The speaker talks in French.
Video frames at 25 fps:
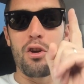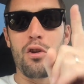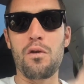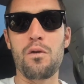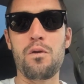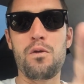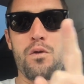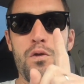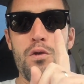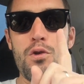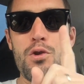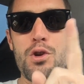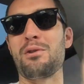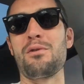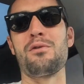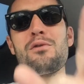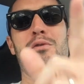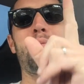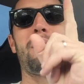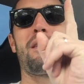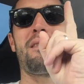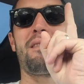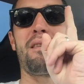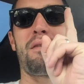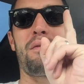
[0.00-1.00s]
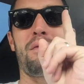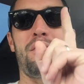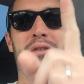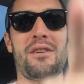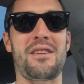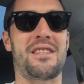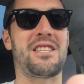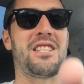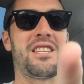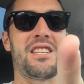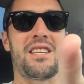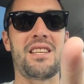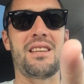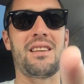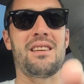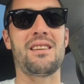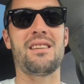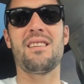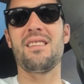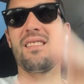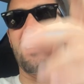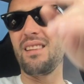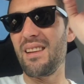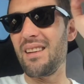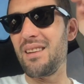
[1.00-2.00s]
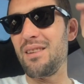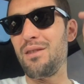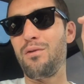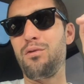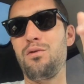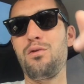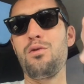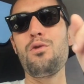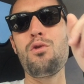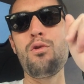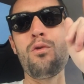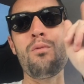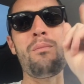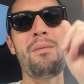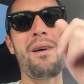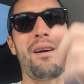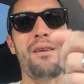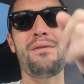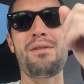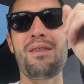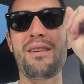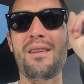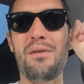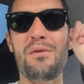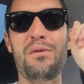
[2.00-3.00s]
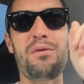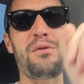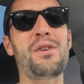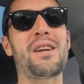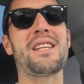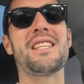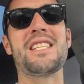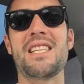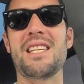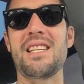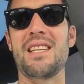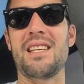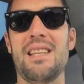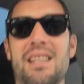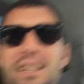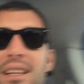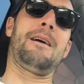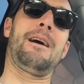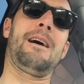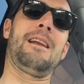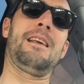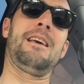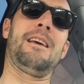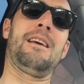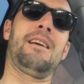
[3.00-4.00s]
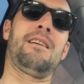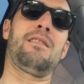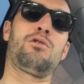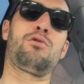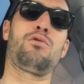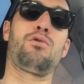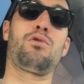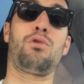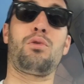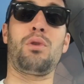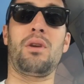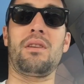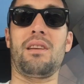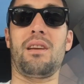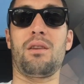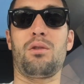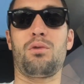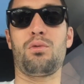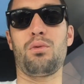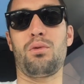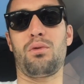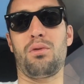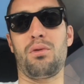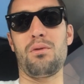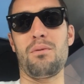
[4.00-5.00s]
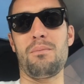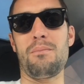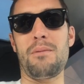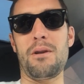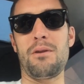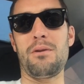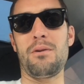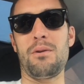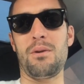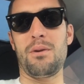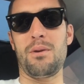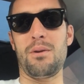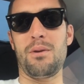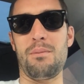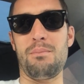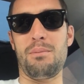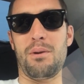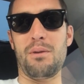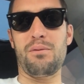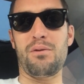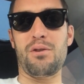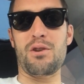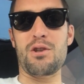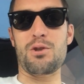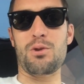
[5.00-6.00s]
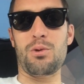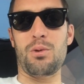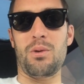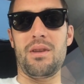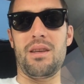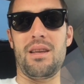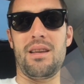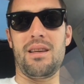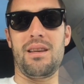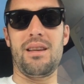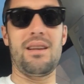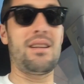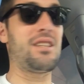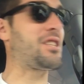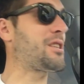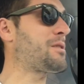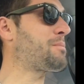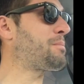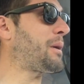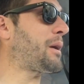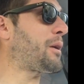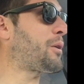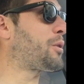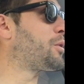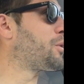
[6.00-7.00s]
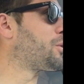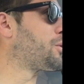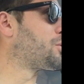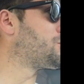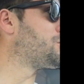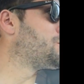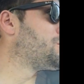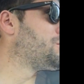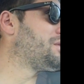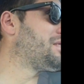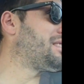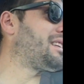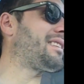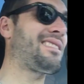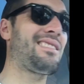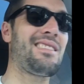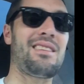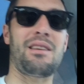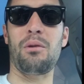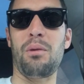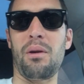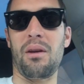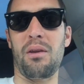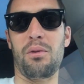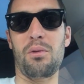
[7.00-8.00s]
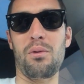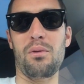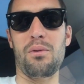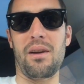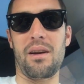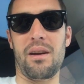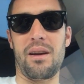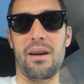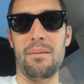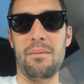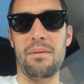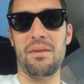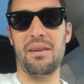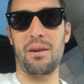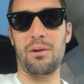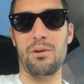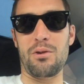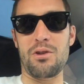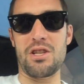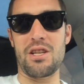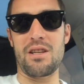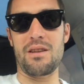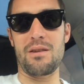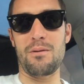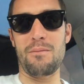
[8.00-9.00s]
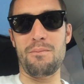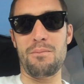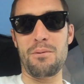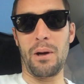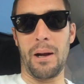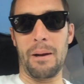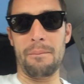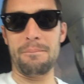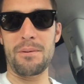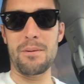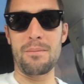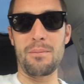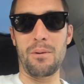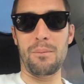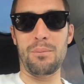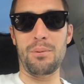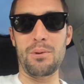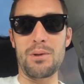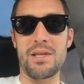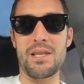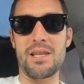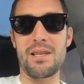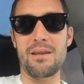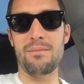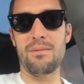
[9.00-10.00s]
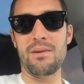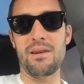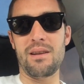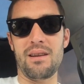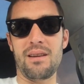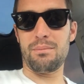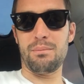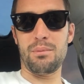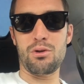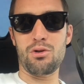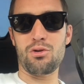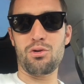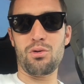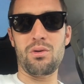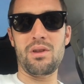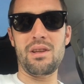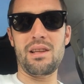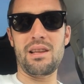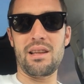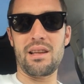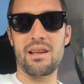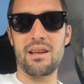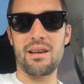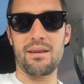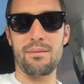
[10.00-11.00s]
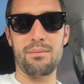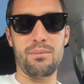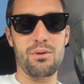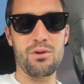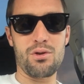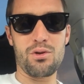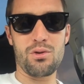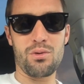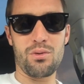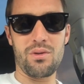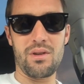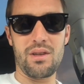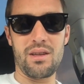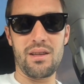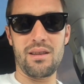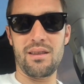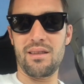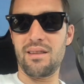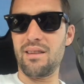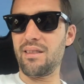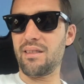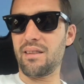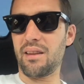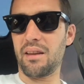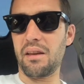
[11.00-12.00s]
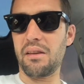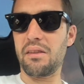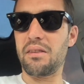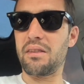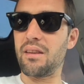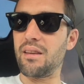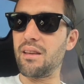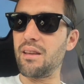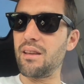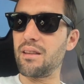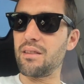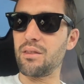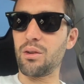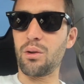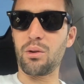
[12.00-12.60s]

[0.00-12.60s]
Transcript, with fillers: vous, vous m'avez fatigué. Vous m'avez fatigué. Allez, je vous souhaite à tous une bonne, euh, une bonne fin de journée. J'espère que toute cette situation va quand même s'arranger le plus rapidement possible. Bonne journée les gars, bonne journée, déstressé,